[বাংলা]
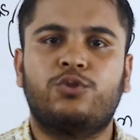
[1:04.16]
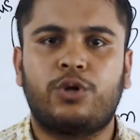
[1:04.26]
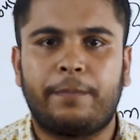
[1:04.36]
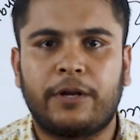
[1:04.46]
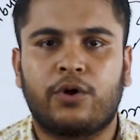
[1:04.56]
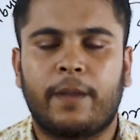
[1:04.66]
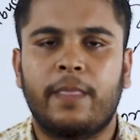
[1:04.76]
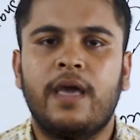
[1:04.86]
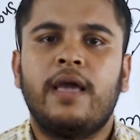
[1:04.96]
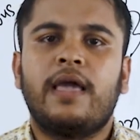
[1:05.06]
কিন্তু রিপিট হয়
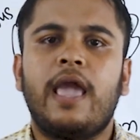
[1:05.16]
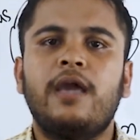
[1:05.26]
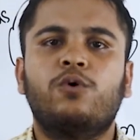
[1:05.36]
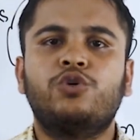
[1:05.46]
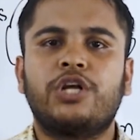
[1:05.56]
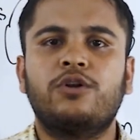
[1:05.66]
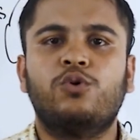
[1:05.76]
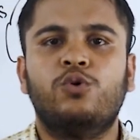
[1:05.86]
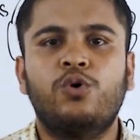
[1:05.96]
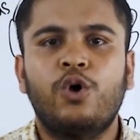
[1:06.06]
এই
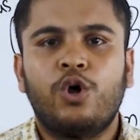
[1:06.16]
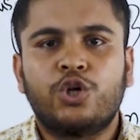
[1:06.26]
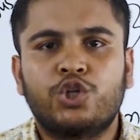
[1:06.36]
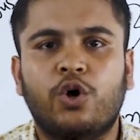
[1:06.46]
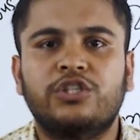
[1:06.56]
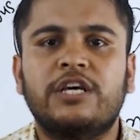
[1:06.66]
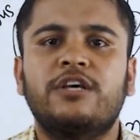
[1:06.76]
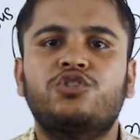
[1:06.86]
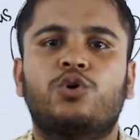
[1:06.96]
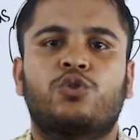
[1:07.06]
কোশ্চেনগুলো
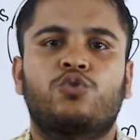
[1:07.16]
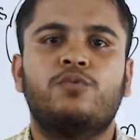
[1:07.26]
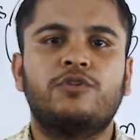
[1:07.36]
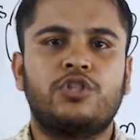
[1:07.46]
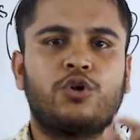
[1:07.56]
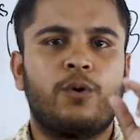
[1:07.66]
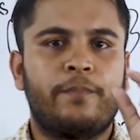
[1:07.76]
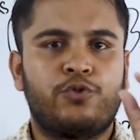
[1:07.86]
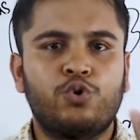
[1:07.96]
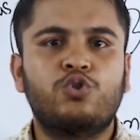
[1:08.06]
সচরাচর তুমি যদি খুব
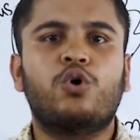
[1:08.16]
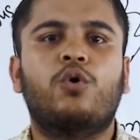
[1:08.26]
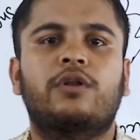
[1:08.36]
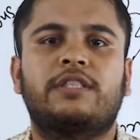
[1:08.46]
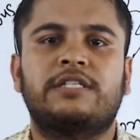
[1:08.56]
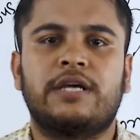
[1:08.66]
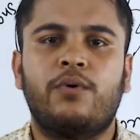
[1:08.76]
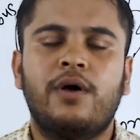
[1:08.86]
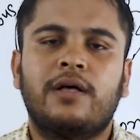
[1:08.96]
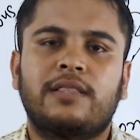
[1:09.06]
দ্রুত করতে
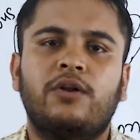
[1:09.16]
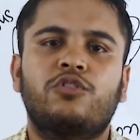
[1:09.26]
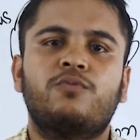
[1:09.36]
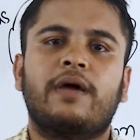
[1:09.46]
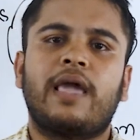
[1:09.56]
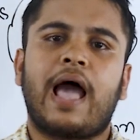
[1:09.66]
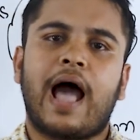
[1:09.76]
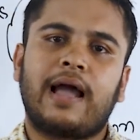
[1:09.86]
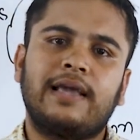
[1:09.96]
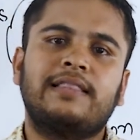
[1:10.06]
চাও তাহলে তোমাকে
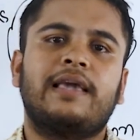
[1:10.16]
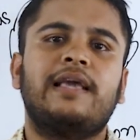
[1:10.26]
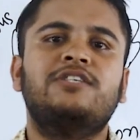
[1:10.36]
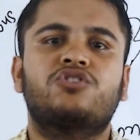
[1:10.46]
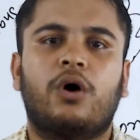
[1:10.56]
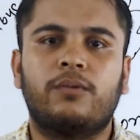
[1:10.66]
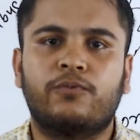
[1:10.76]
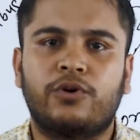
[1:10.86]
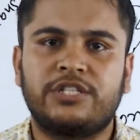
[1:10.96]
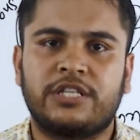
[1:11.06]
আগে থেকেই সলভ
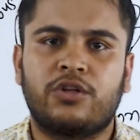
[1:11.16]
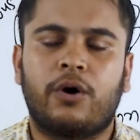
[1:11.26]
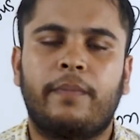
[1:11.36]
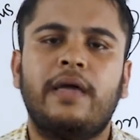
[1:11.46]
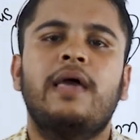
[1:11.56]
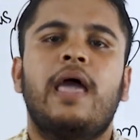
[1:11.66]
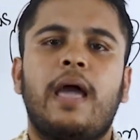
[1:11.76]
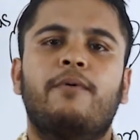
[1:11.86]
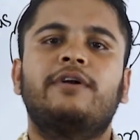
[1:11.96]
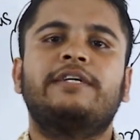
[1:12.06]
করে যেতে হবে
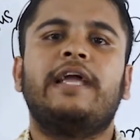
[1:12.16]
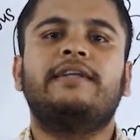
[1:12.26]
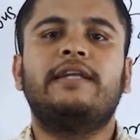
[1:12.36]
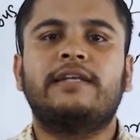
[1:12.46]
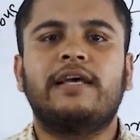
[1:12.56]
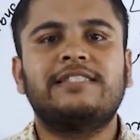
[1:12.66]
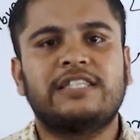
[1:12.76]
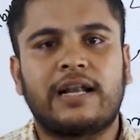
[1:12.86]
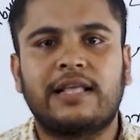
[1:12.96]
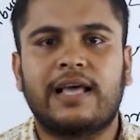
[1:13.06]
এবং টেকনিকটা
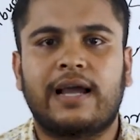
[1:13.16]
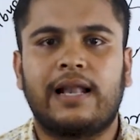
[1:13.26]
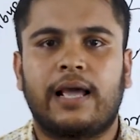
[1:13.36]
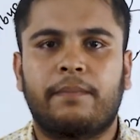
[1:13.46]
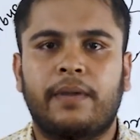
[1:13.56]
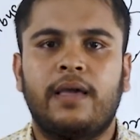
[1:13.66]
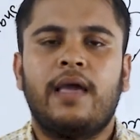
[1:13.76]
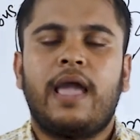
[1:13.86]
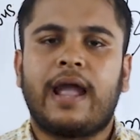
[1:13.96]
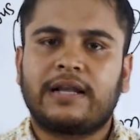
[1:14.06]
জানা থাকা লাগবে
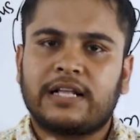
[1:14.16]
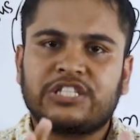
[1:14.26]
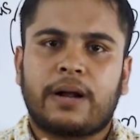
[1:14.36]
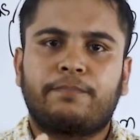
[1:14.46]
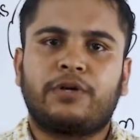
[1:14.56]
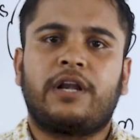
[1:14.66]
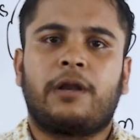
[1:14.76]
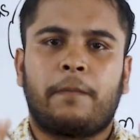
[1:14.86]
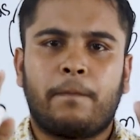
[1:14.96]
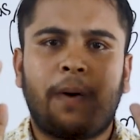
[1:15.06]
একটা
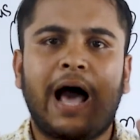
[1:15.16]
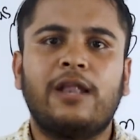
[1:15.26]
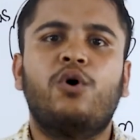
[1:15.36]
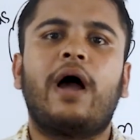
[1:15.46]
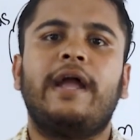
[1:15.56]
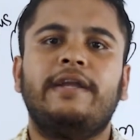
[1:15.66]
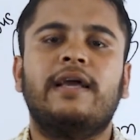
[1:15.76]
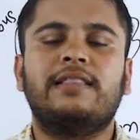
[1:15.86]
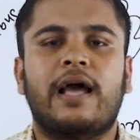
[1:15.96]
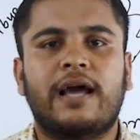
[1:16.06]
চ্যাপ্টারের ভালো
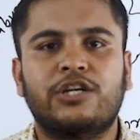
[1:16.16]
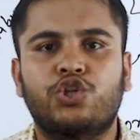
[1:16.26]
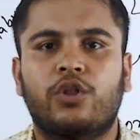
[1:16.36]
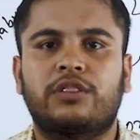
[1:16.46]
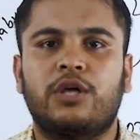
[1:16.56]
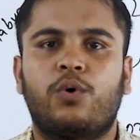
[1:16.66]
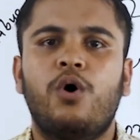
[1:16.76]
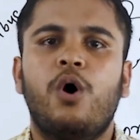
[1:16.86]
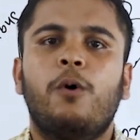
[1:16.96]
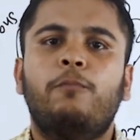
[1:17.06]
আইডিয়া থাকা সত্ত্বেও
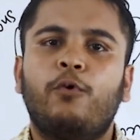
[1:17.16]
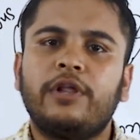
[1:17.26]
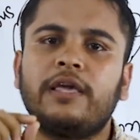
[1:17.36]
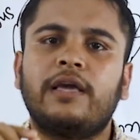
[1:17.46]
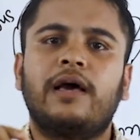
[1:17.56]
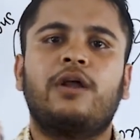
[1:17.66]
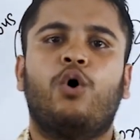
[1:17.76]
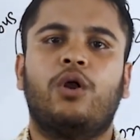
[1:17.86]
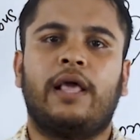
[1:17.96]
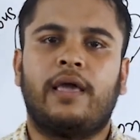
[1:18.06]
পরীক্ষার
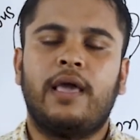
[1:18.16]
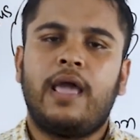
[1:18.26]
হলে